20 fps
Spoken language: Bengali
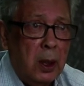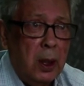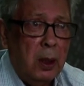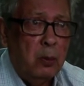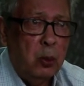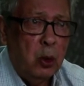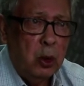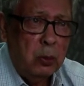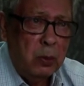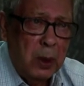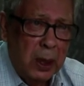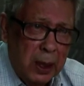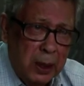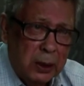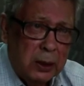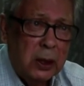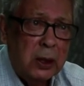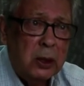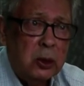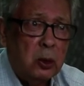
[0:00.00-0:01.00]
না
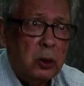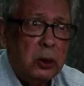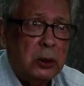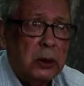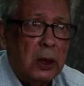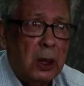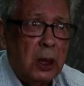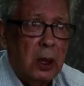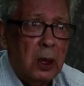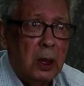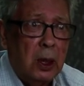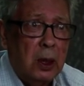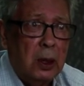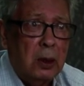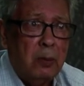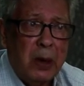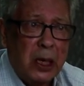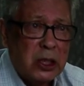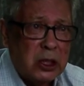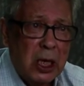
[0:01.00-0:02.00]
বইমেলাতেই তো এটা
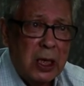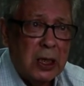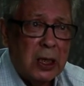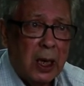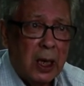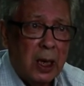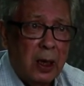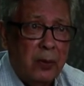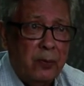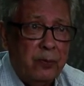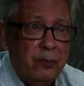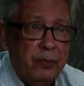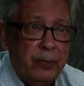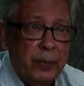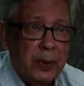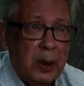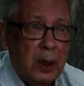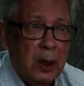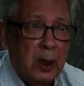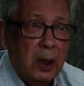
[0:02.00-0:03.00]
এটা বাসায় না আচ্ছা,
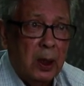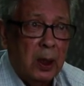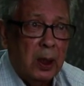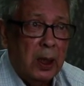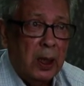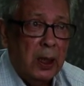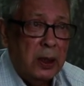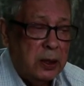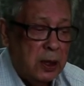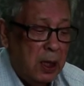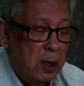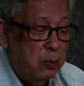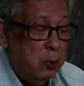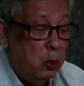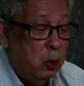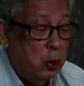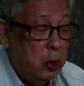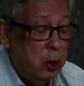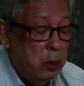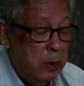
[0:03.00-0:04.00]
আচ্ছা। এইটা
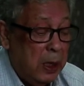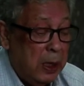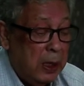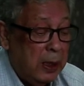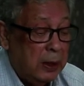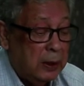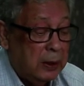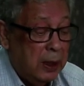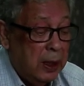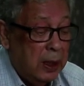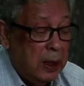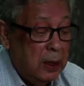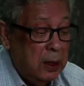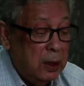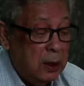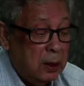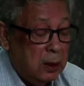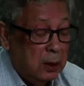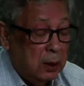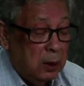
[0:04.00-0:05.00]
বইমেলাতেই
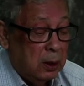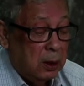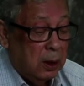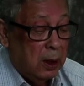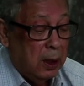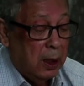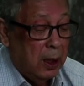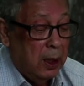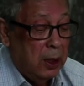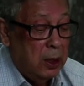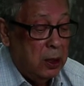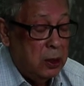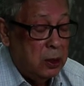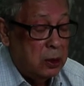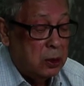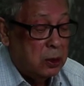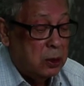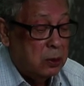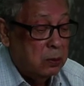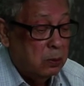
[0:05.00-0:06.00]
এই
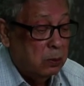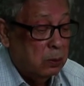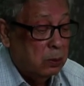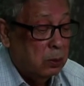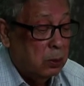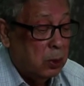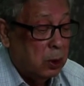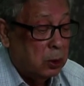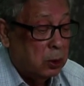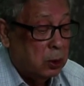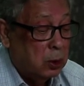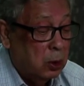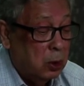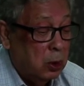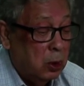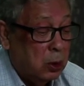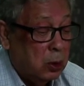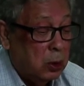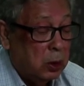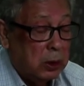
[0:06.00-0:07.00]

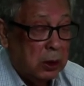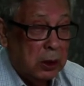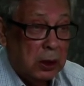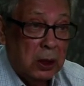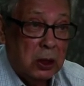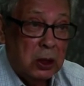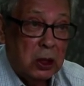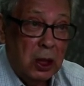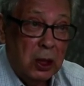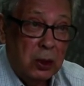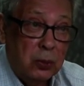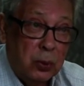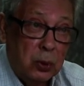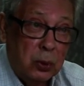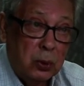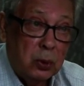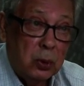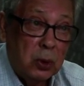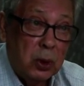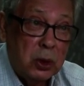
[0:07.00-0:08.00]
ভদ্রলোক ওদেরকে
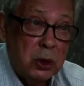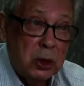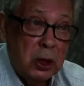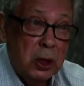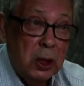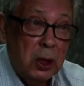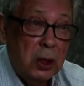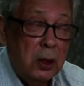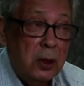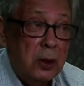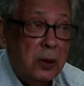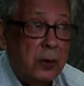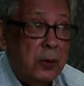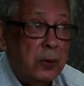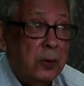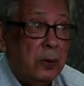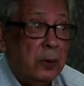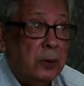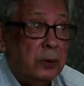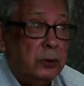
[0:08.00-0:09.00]
টেলিফোন করেছিলেন
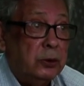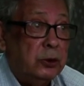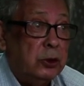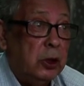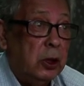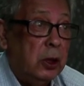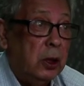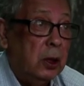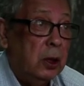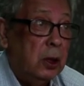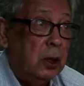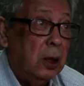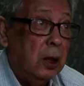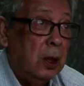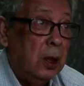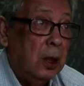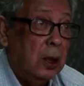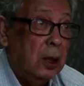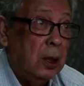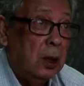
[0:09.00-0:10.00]
যে
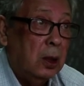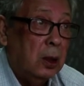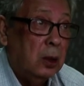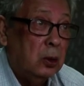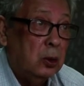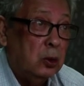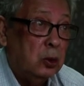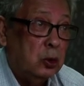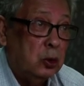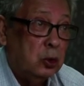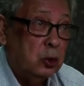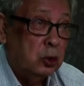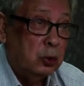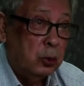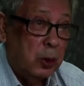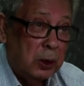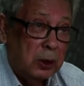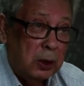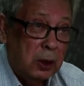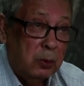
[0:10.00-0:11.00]

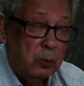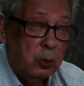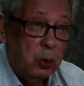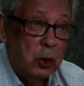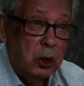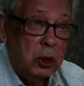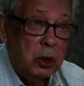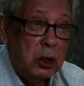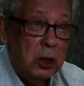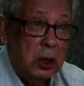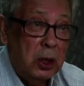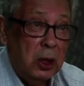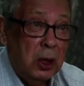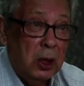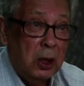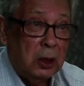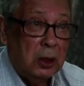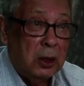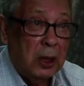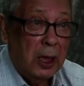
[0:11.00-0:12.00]
তোমাদের বই নিয়ে
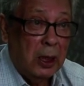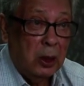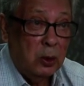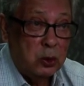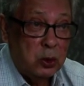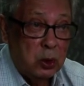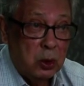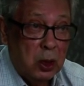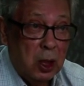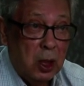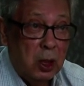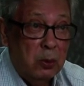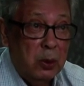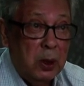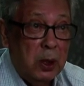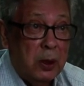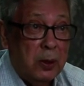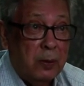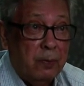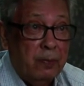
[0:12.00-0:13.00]
একটা আলোচনা
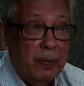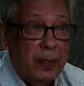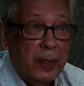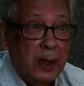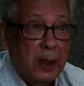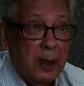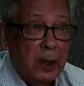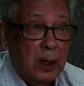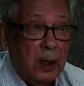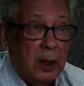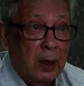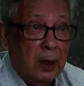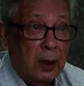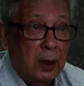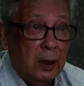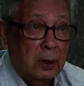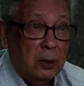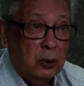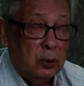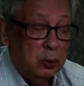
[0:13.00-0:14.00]
হবে
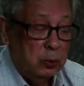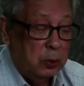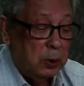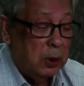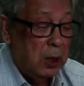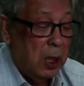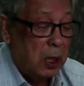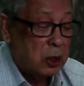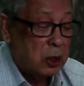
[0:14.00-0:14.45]
তুমি কি